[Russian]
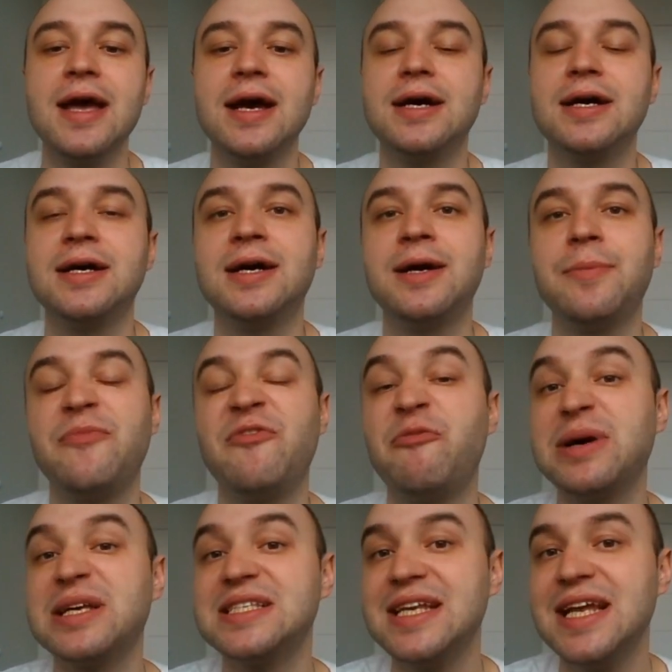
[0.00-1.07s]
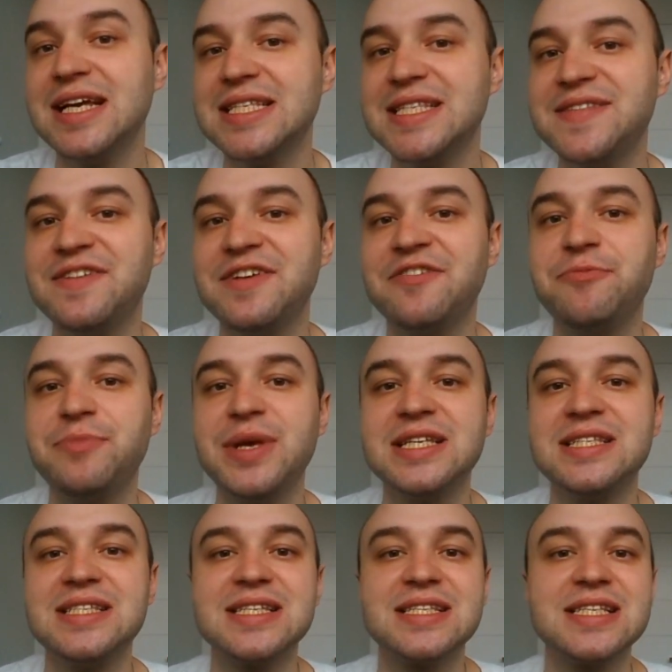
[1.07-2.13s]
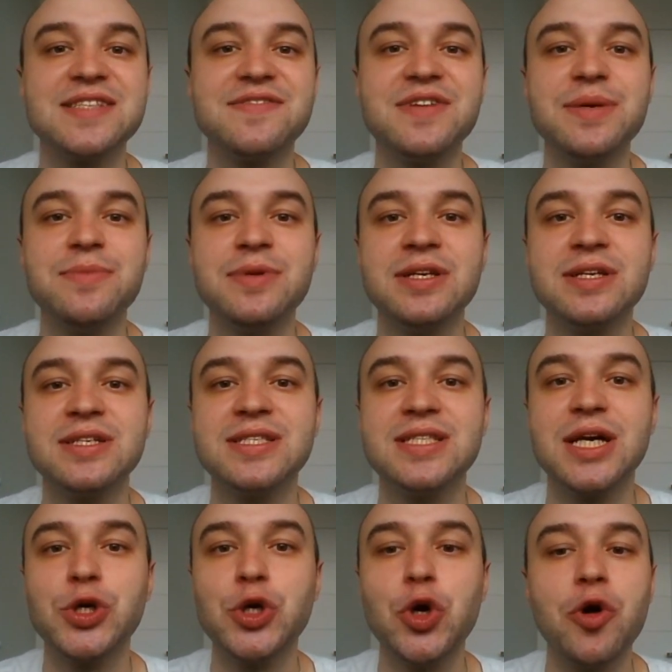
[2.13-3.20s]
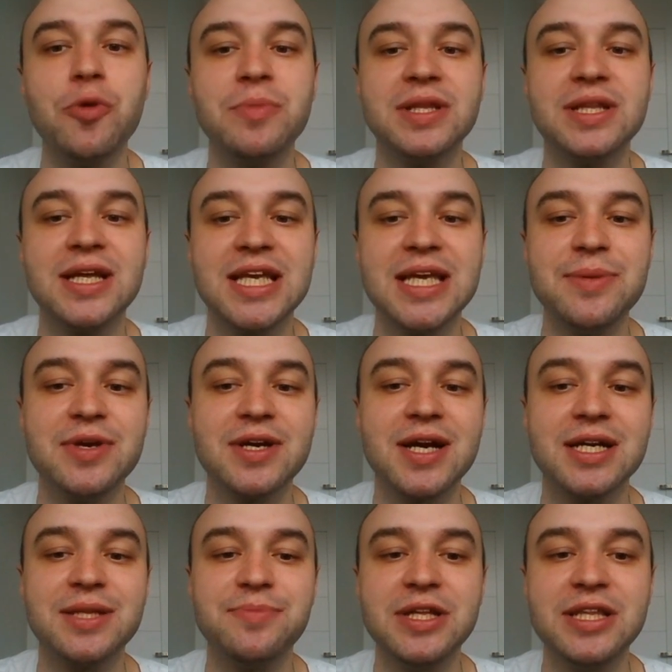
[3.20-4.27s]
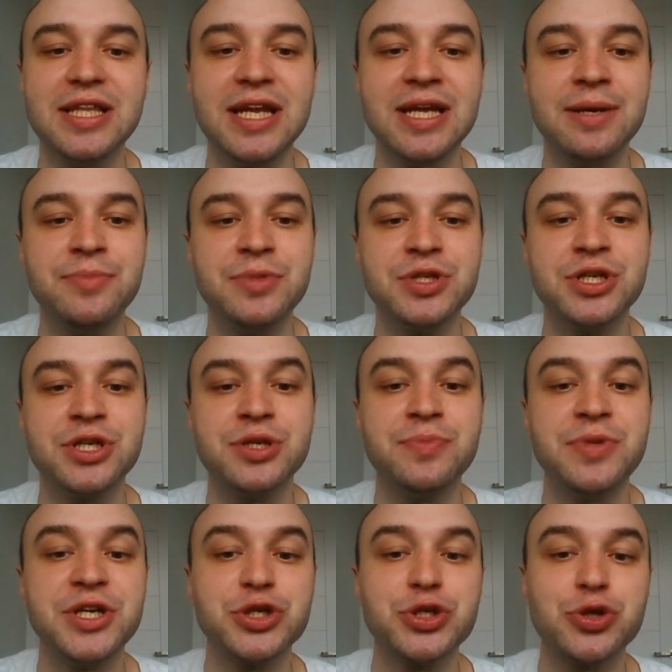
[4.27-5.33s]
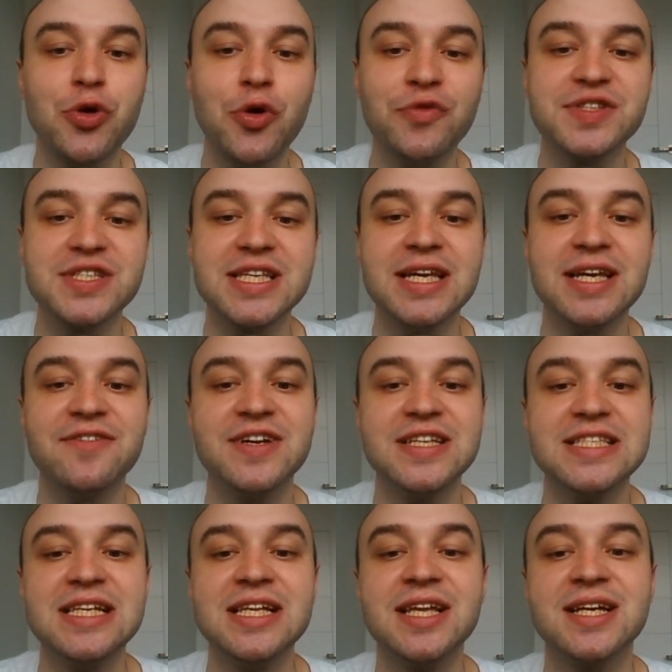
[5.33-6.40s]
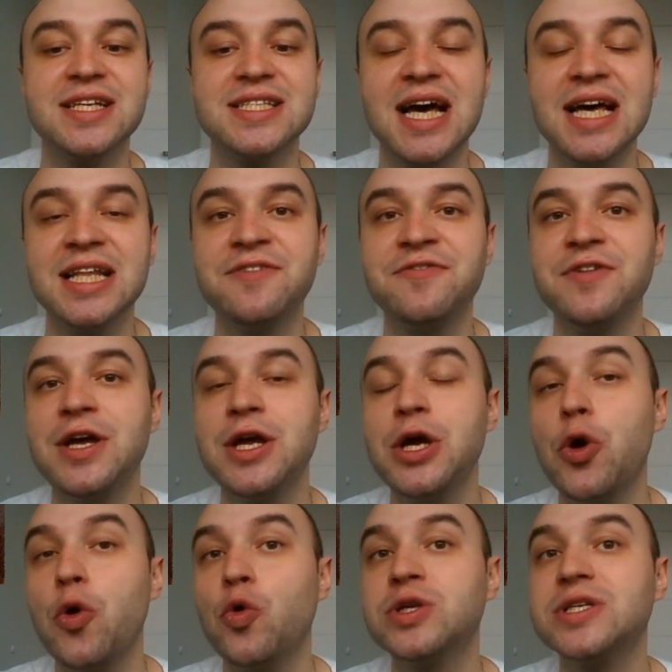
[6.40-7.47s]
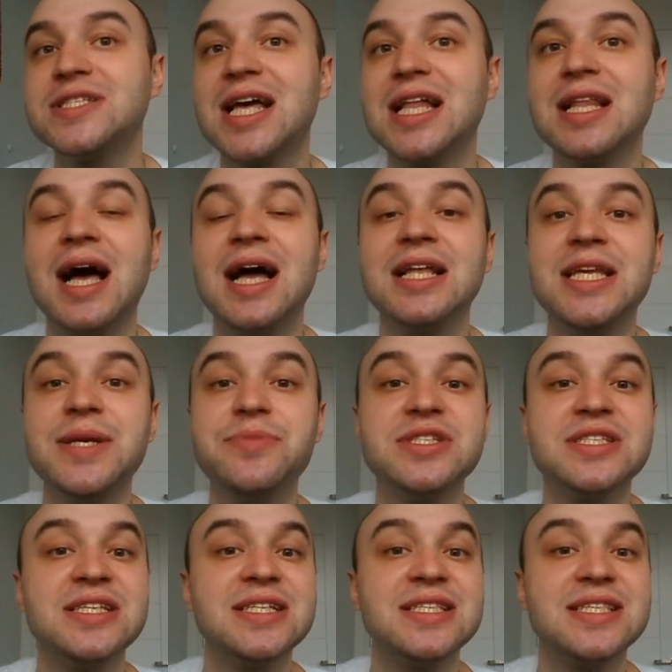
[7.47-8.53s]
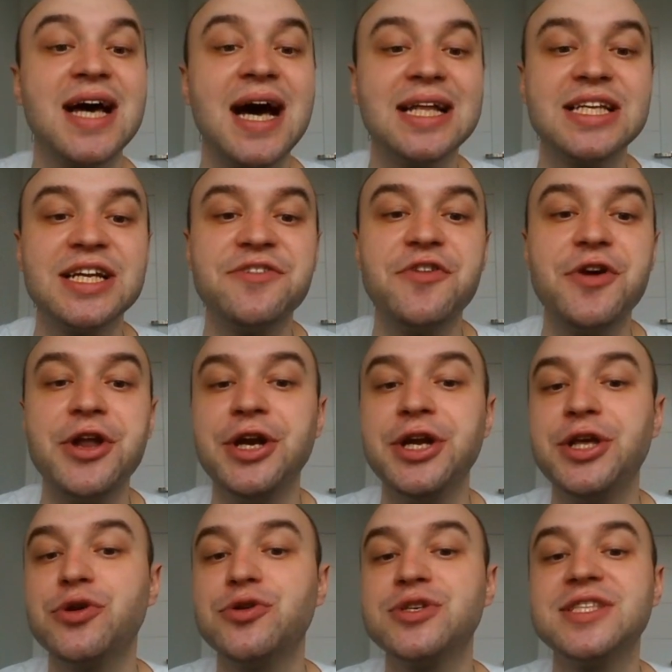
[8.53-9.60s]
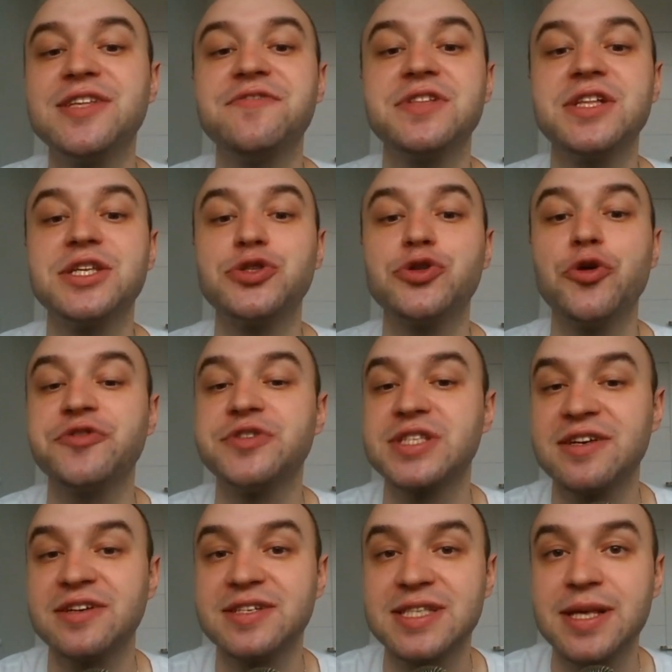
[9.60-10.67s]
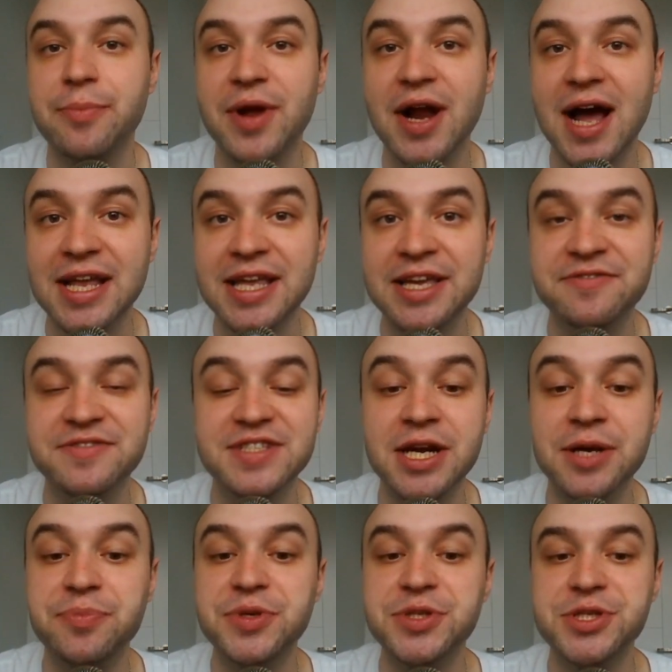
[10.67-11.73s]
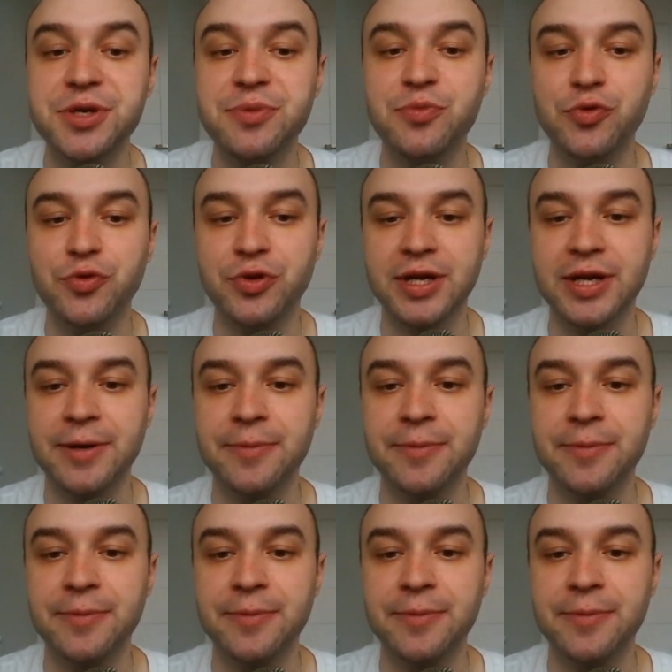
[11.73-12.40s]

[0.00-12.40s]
А, впоследствии вместе со своими знакомыми, такими как Дмитрий Мережковский, Василий Розанов, он стал одним из инициаторов религиозно-философских собраний в Санкт-Петербурге.